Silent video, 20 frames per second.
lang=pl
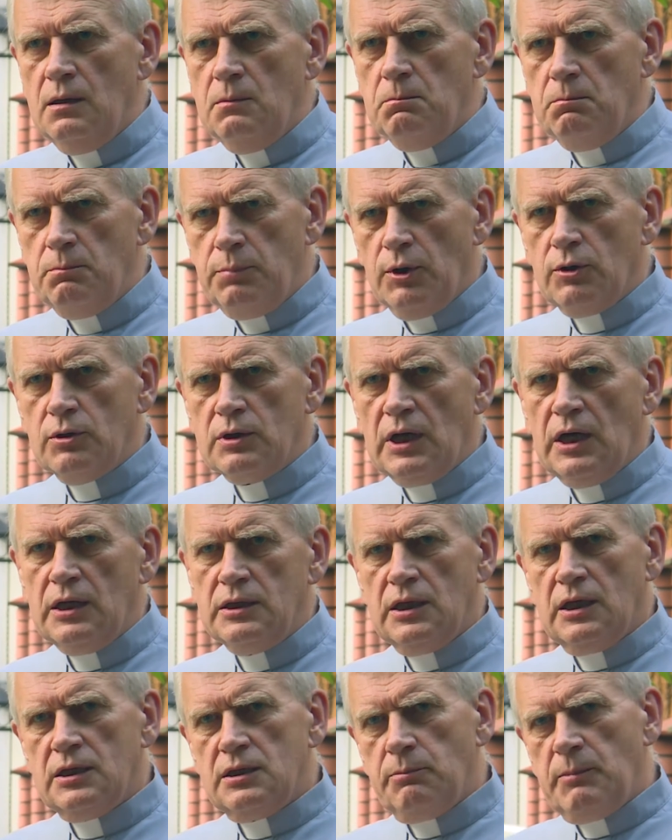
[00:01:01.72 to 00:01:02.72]
Boga
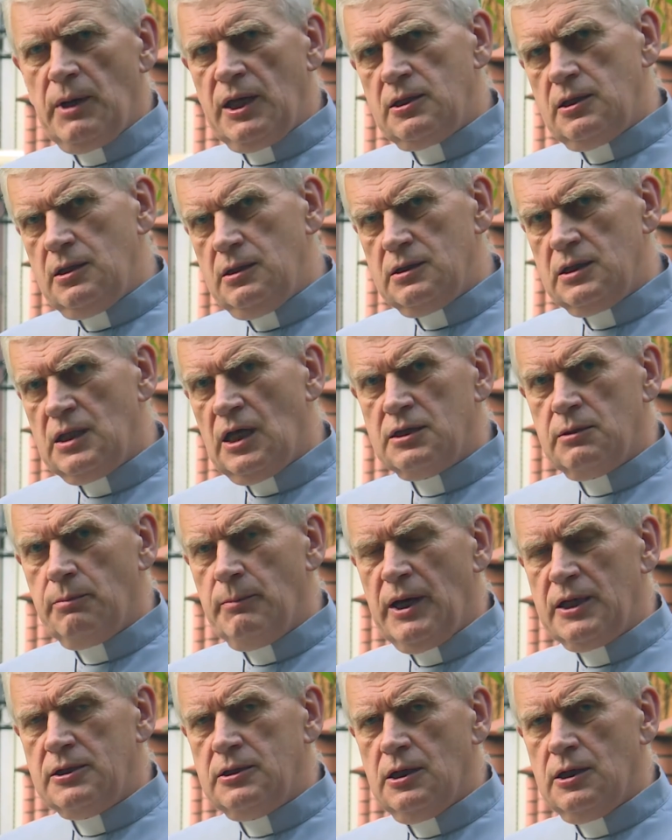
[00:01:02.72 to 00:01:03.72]
nad, ma nad
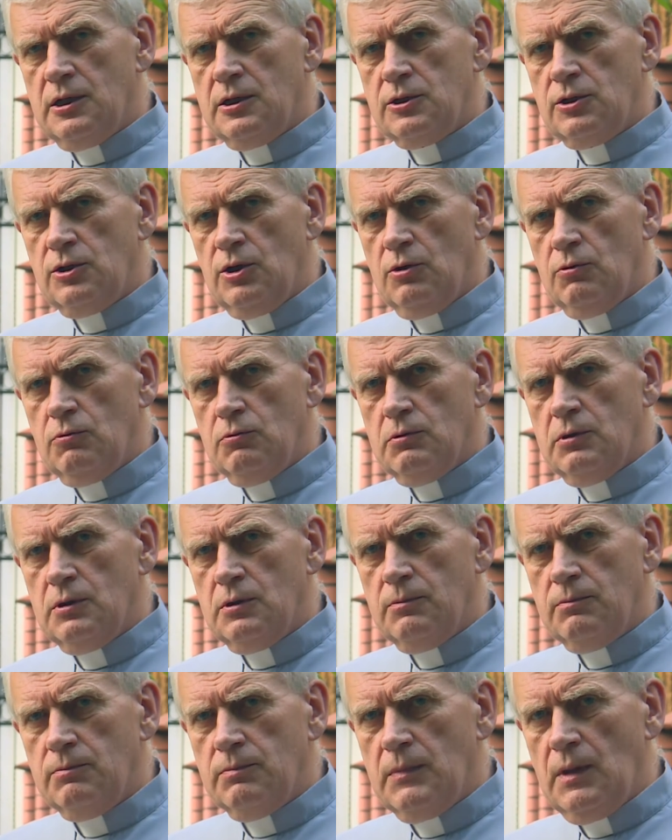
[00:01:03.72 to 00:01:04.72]
materią.
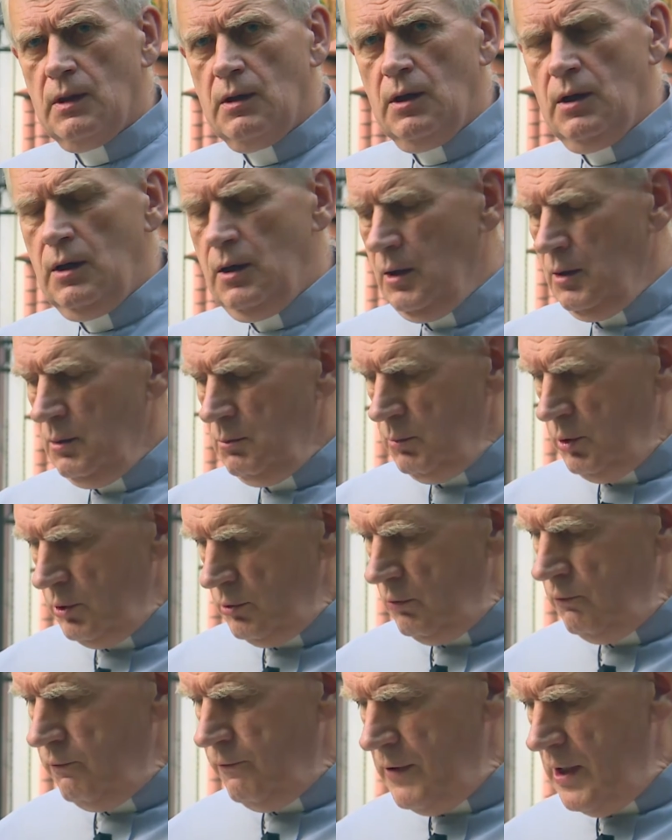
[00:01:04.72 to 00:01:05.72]
Bo
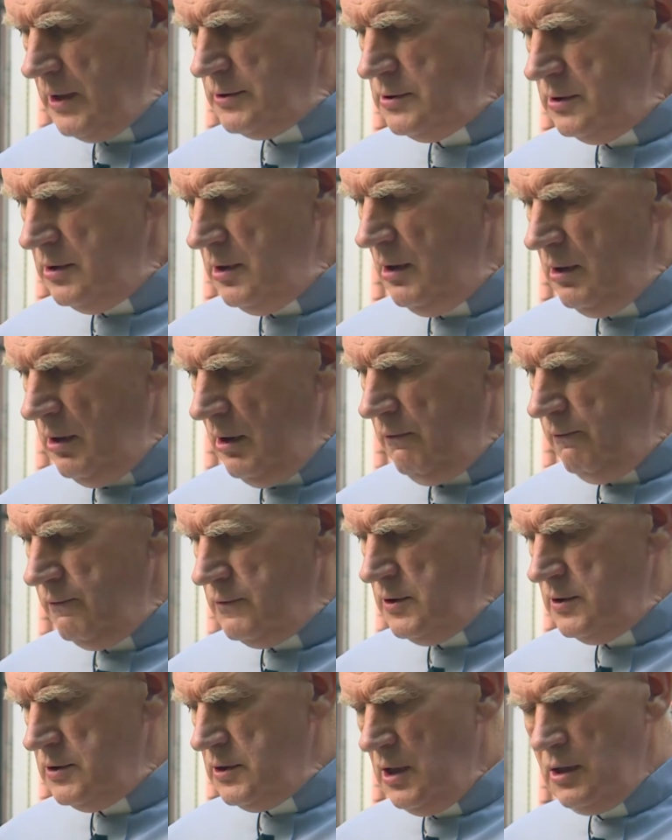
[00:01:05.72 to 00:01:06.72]
tu właśnie w
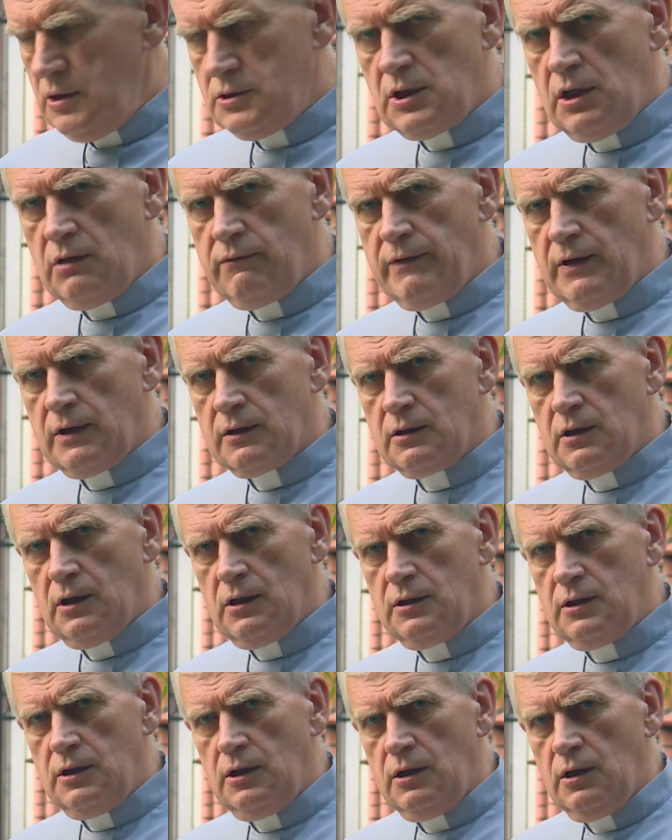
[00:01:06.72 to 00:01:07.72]
dzisiejszej
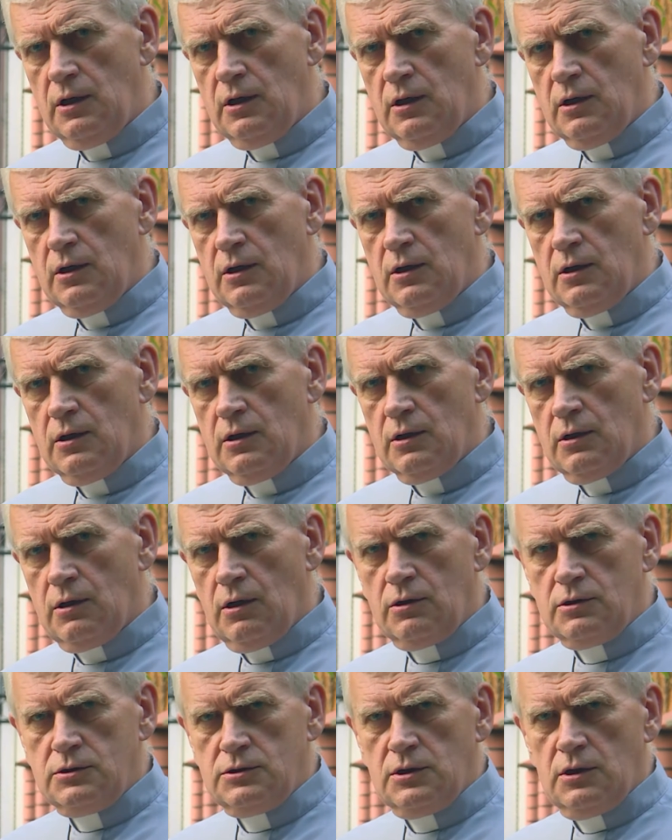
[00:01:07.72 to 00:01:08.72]
Ewangelii
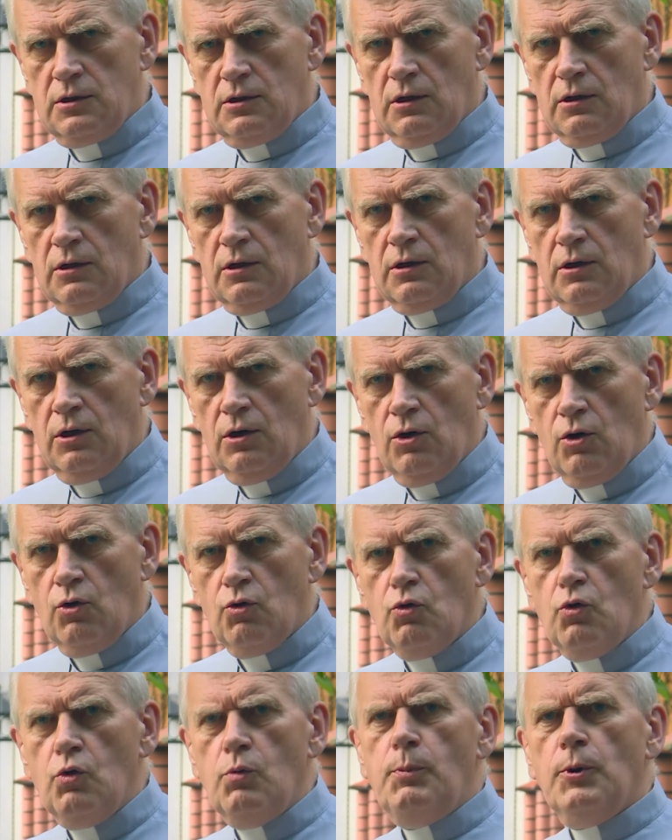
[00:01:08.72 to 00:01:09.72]
chodzi o
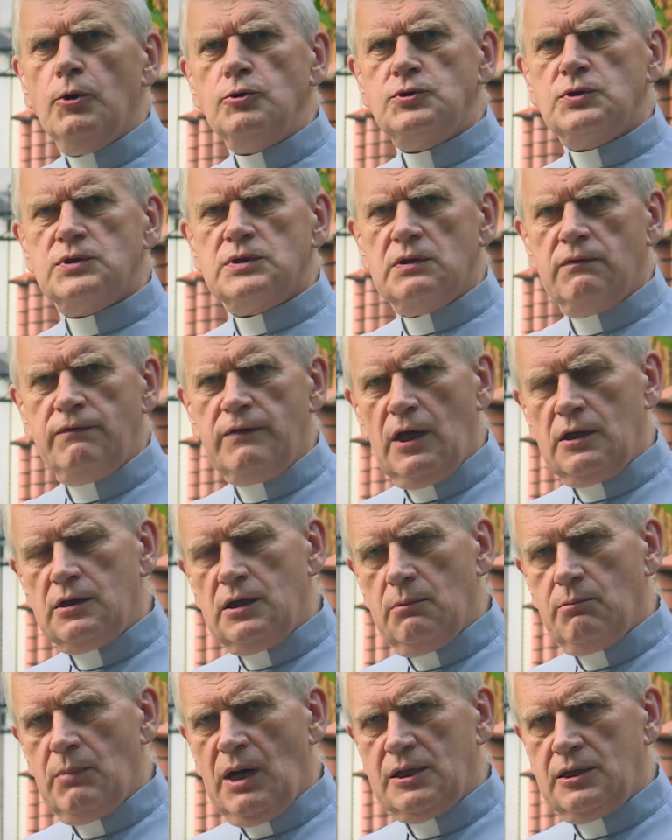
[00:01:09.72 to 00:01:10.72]

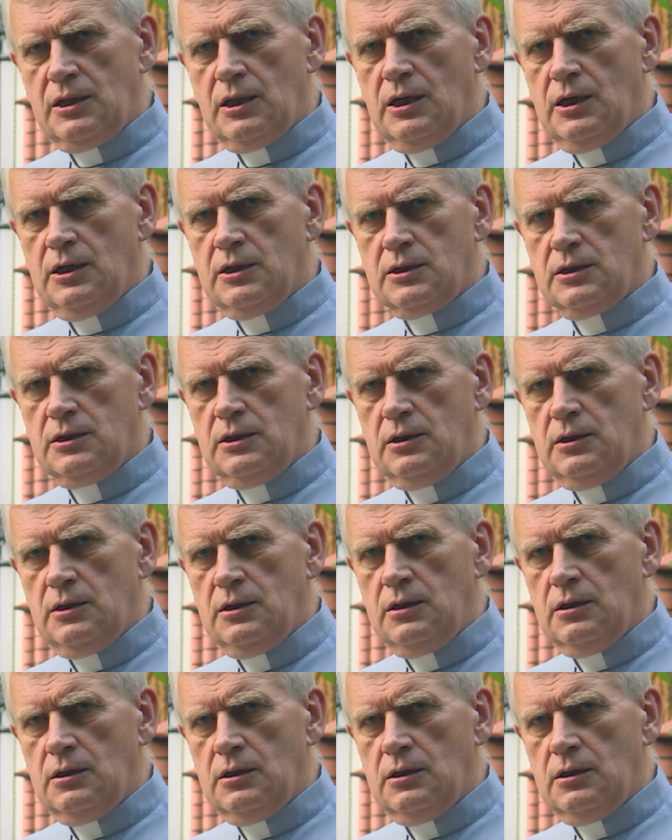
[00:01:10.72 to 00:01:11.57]
ubóstwienie materii.